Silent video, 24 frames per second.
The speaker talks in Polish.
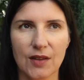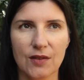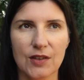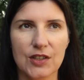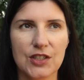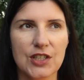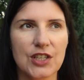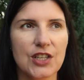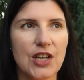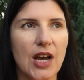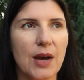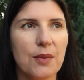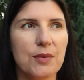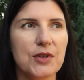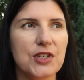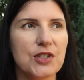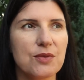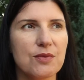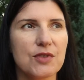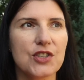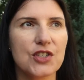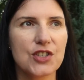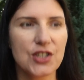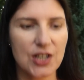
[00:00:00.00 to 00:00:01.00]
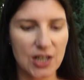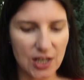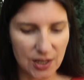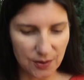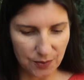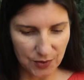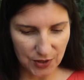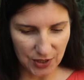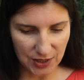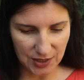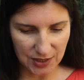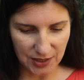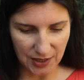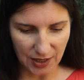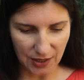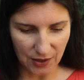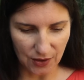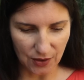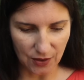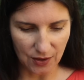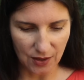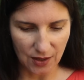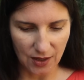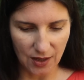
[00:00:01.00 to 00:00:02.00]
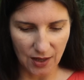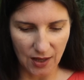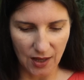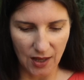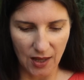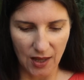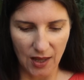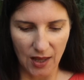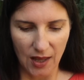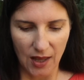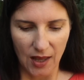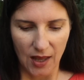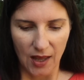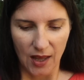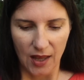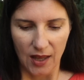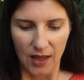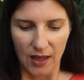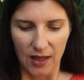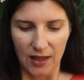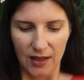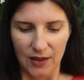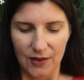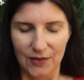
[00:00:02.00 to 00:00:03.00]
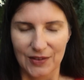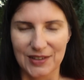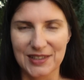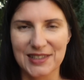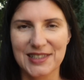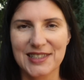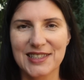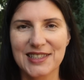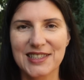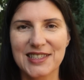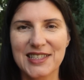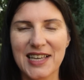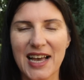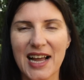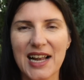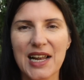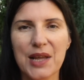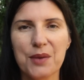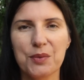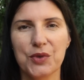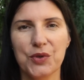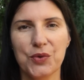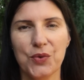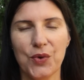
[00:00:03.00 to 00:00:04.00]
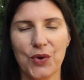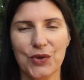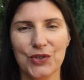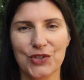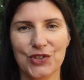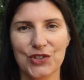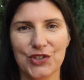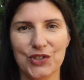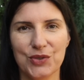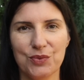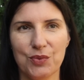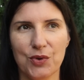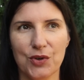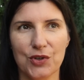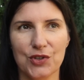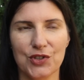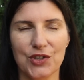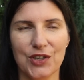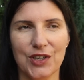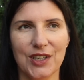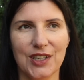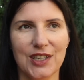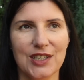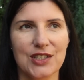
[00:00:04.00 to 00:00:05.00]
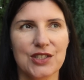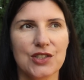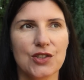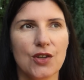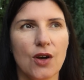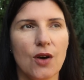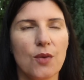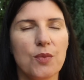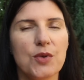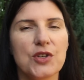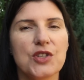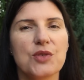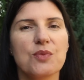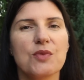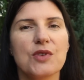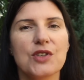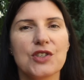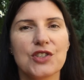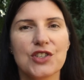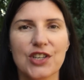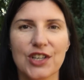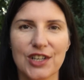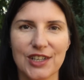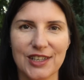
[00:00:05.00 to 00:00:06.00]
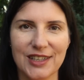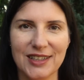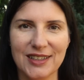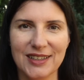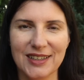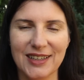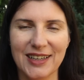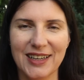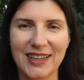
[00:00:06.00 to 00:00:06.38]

Wiecie, abyśmy żyli przez Niego. Więc celem miłości Bożej jest to, abyśmy żyli.